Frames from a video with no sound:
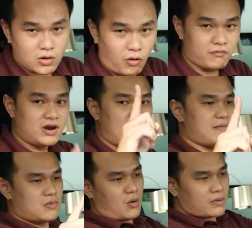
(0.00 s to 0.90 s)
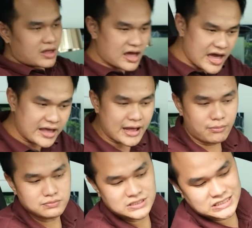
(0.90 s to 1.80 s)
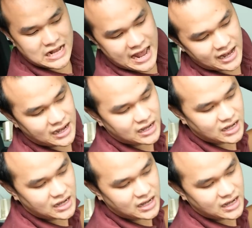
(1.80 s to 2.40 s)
cùng với lại một cái cổng sạc